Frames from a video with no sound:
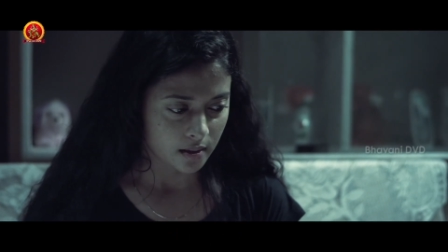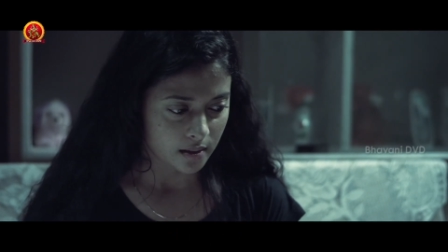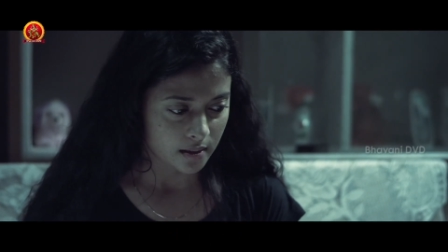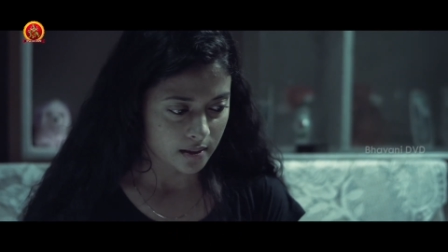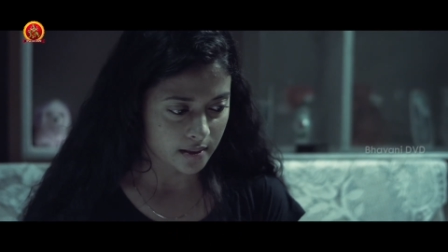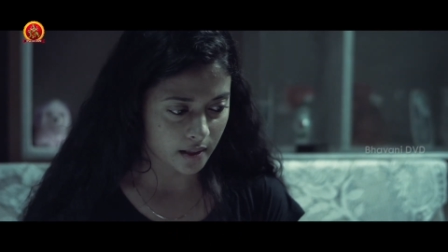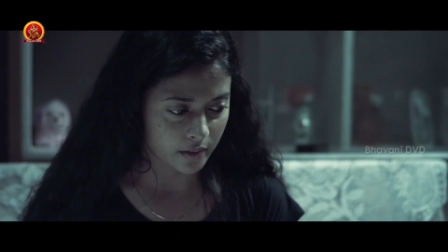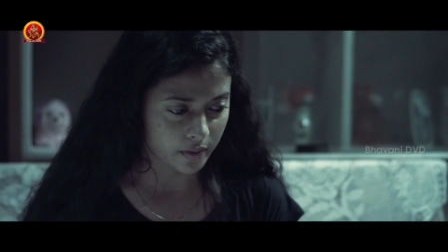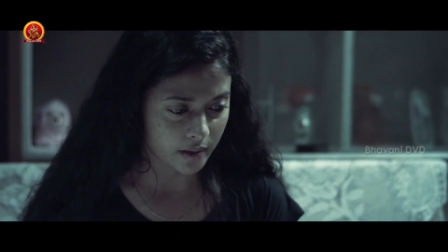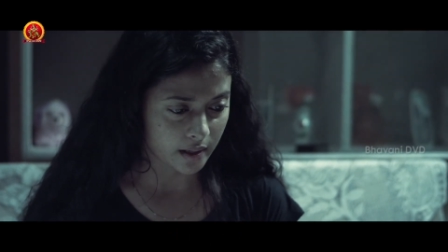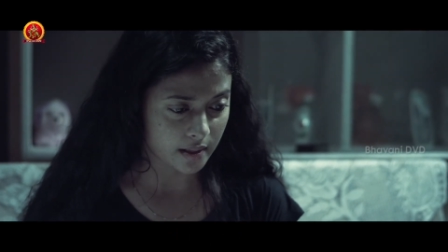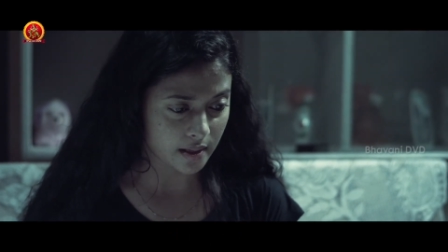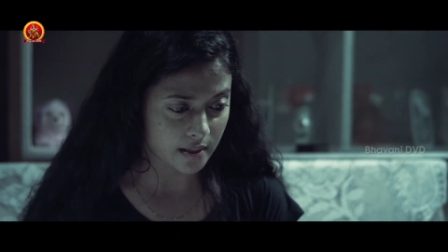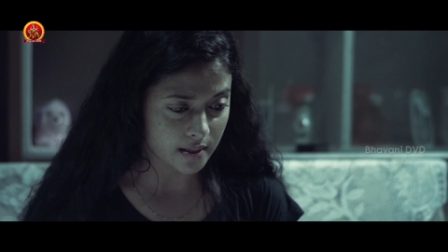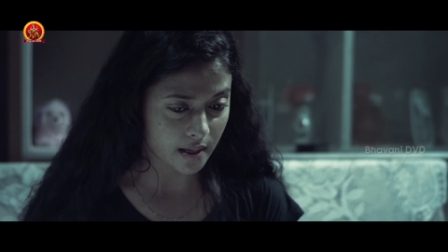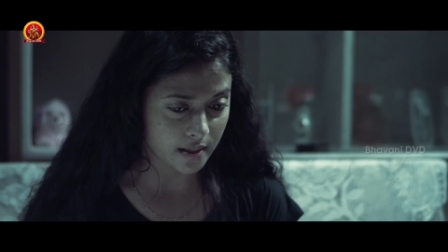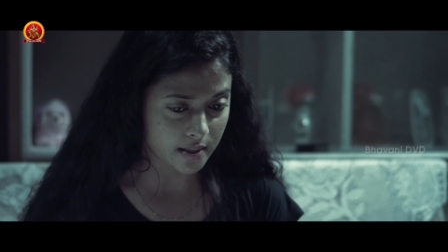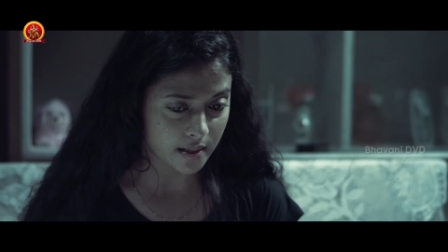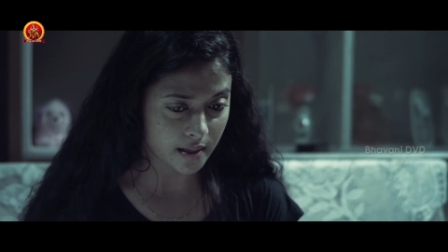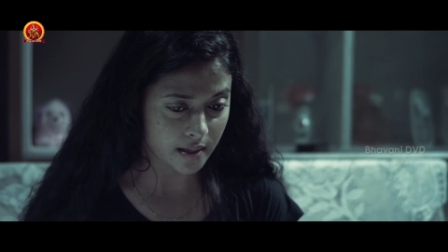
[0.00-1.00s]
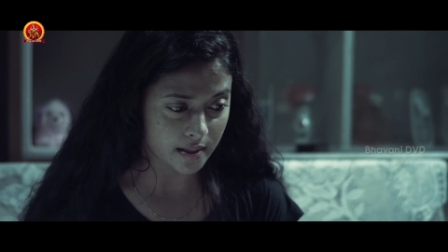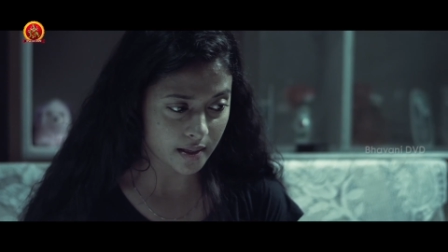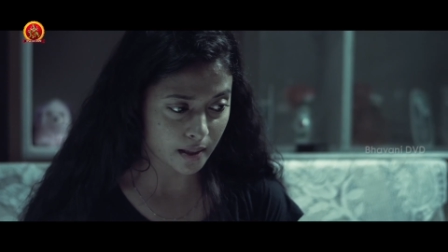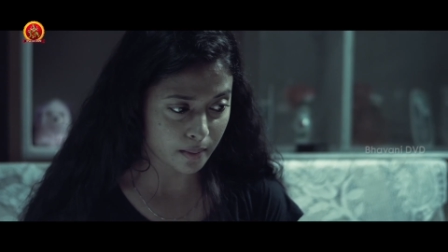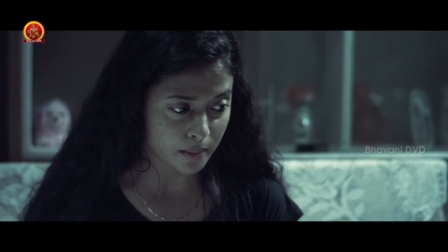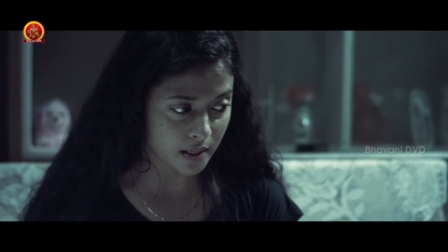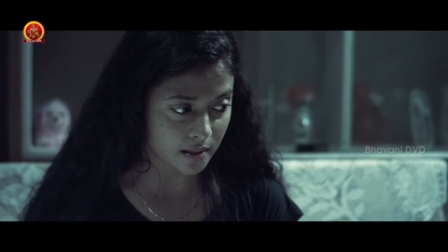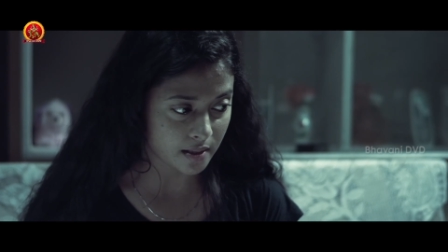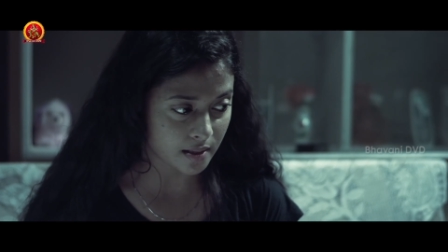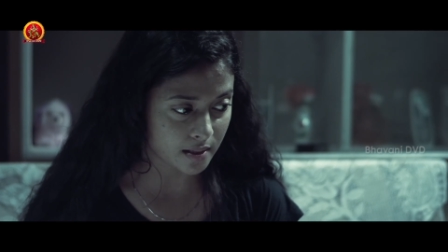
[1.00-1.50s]
సంజయ్ మీద
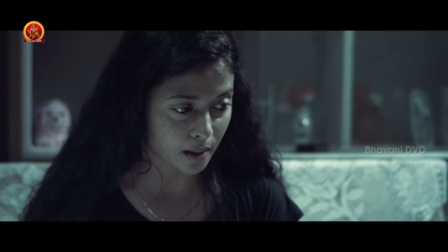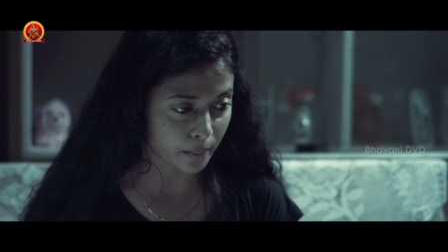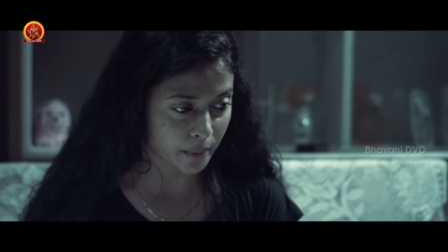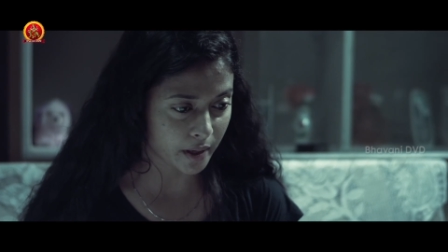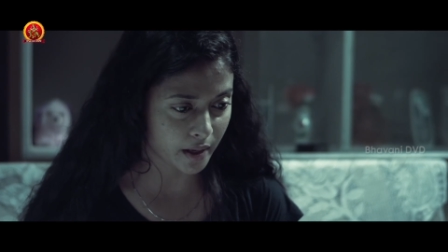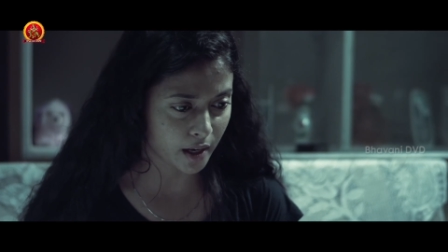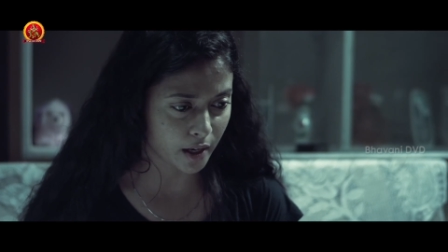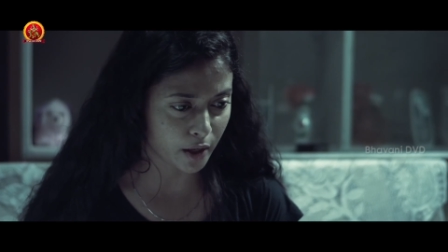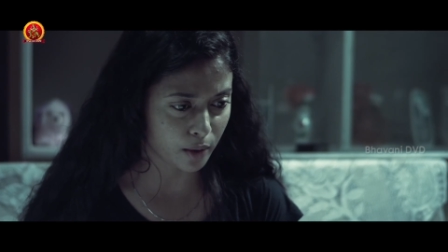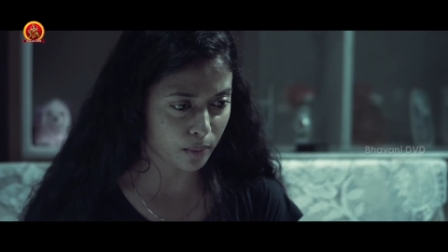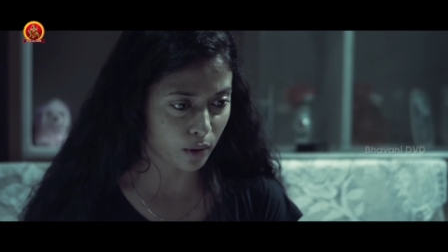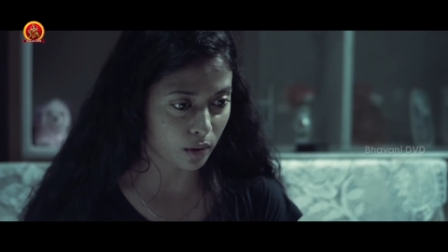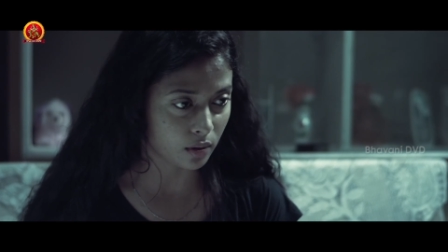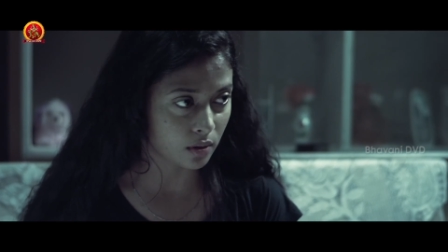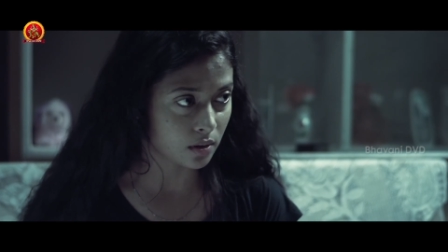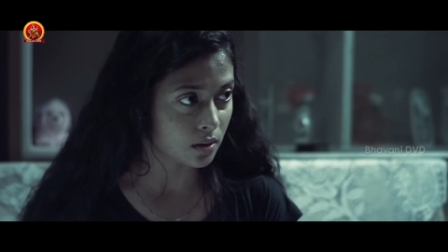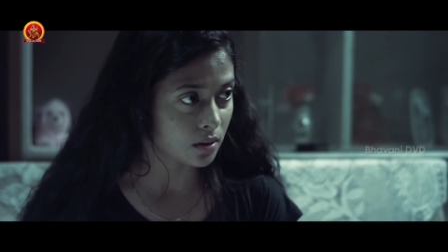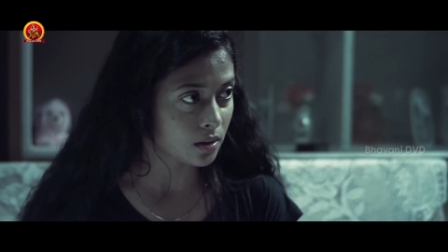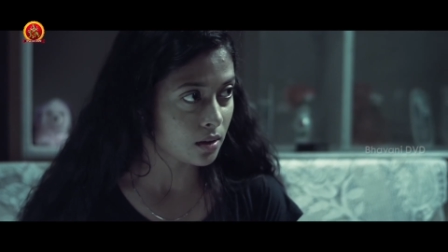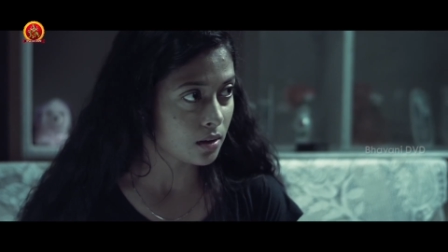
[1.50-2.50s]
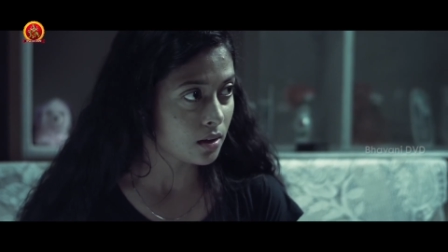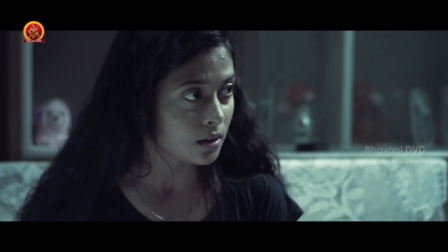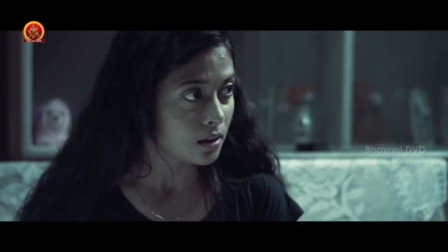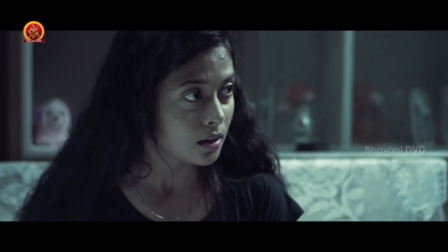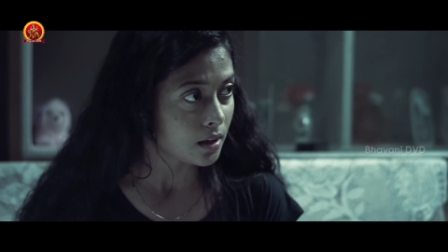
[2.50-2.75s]
అనుమానపడుతున్నారు అనిపిస్తోంది సార్